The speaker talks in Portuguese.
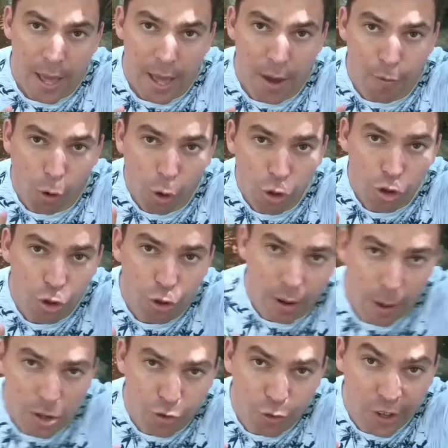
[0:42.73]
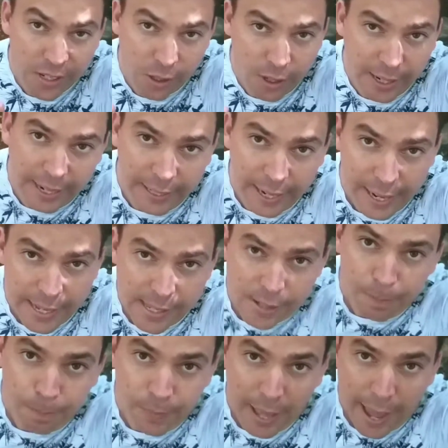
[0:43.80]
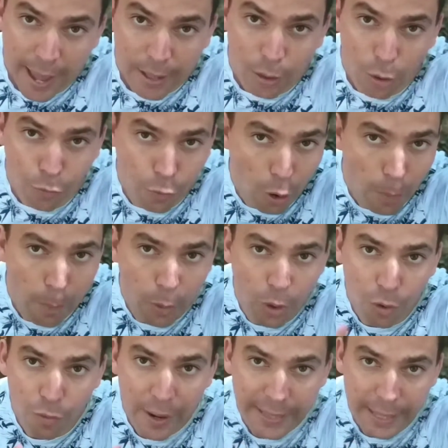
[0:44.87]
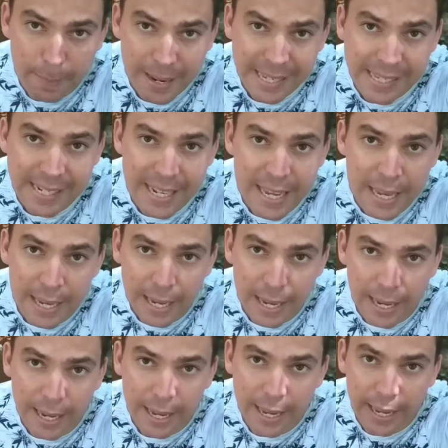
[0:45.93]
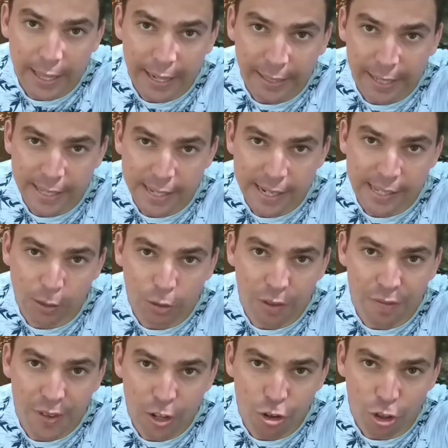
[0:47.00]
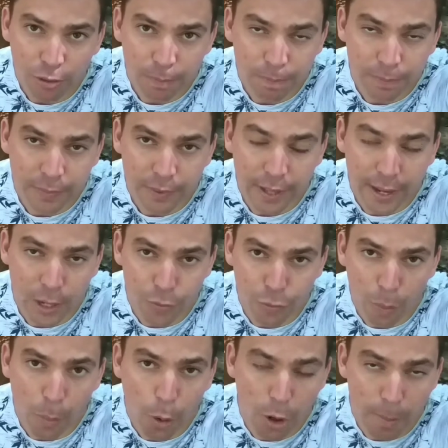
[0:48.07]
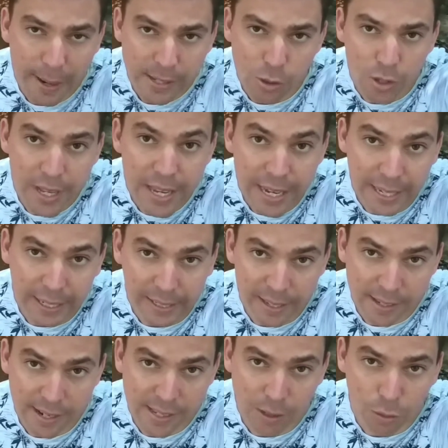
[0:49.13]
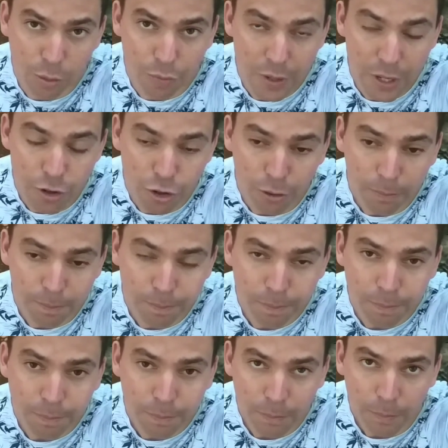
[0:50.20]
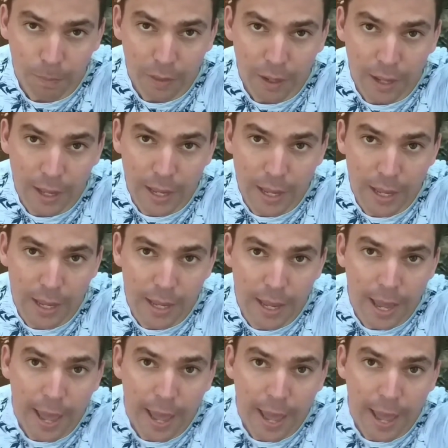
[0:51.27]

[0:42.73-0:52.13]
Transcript: eu vou continuar com a divulgação de canais é, não, vou, não vai ter mais link na descrição de vídeo, né? Não vou pôr mais um link na descrição do vídeo. E,